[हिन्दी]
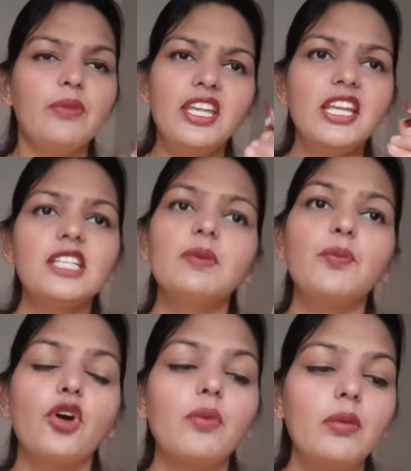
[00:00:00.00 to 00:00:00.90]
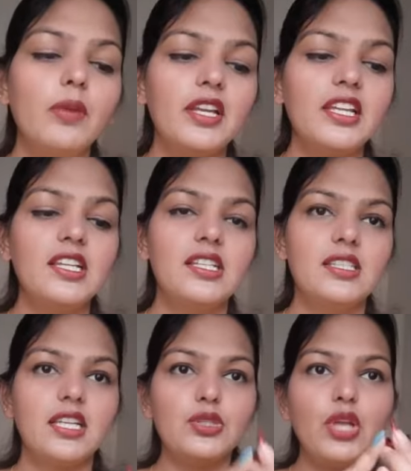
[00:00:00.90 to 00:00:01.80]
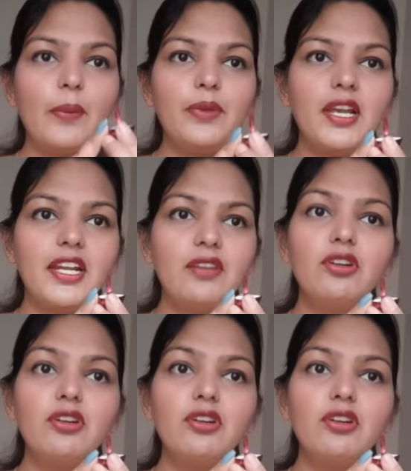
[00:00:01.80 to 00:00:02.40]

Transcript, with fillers: एक इसमें प्रॉब्लम है कि इसका जो एप्लीकेटर